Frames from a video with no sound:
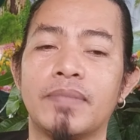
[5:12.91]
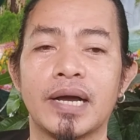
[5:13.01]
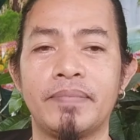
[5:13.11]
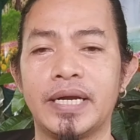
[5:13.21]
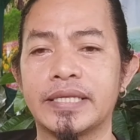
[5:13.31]

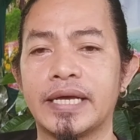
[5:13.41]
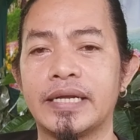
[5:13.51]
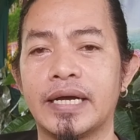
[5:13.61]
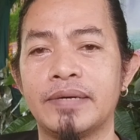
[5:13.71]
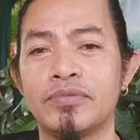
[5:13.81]
makabili tayo
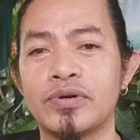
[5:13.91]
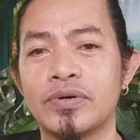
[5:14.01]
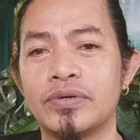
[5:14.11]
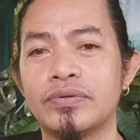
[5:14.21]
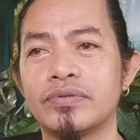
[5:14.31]
ng
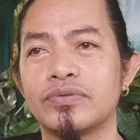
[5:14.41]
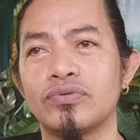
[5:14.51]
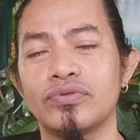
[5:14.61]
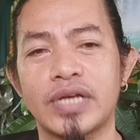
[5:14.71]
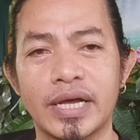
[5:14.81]
alimokon
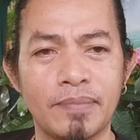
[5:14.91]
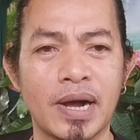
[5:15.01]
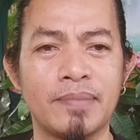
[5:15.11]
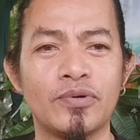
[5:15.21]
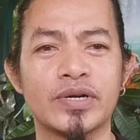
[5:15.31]
So sana
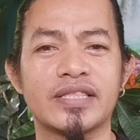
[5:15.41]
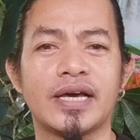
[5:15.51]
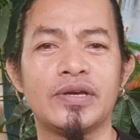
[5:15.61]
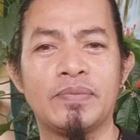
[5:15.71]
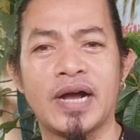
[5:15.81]
makamura
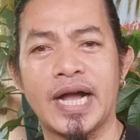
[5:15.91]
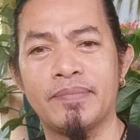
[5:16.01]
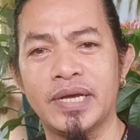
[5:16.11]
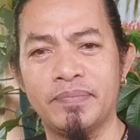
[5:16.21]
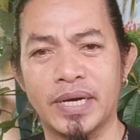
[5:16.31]
tayo mga kabay